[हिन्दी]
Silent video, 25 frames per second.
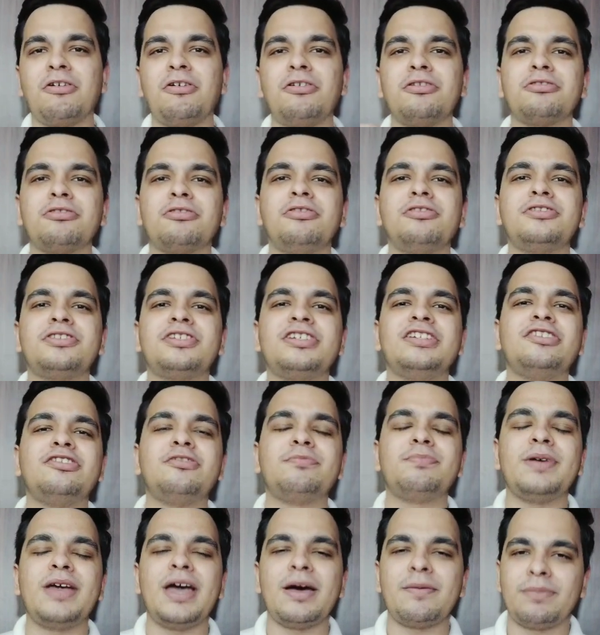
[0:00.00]
कौन कौन
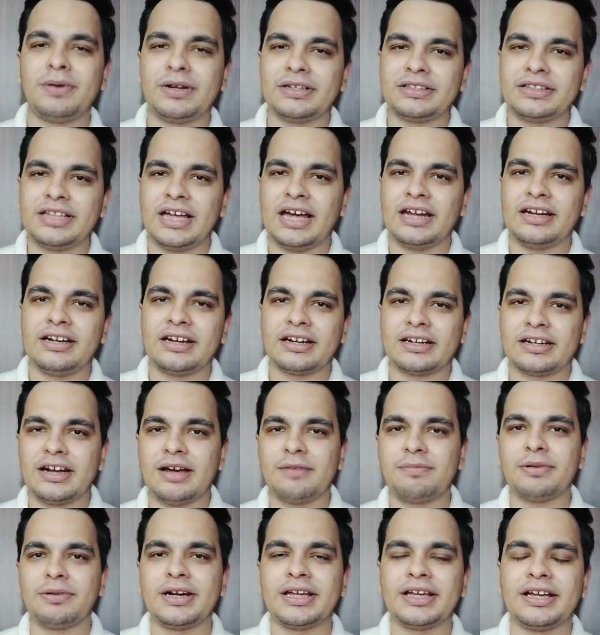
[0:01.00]
चीजों तौर पे यहाँ पर ध्यान
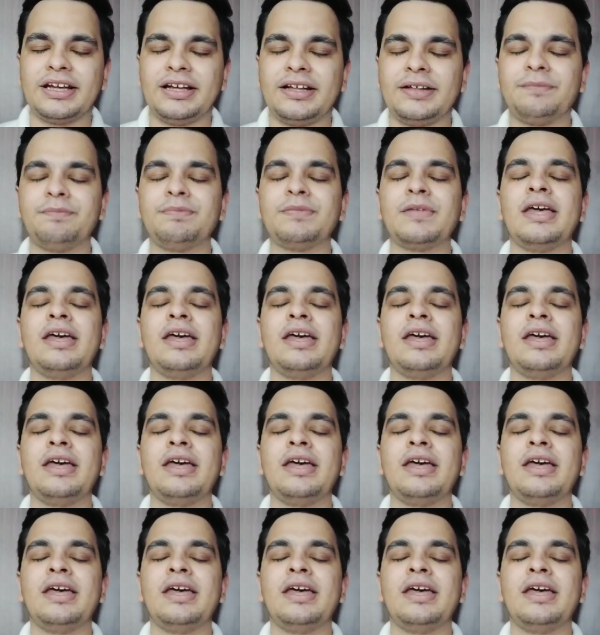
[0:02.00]
रखना पड़ेगा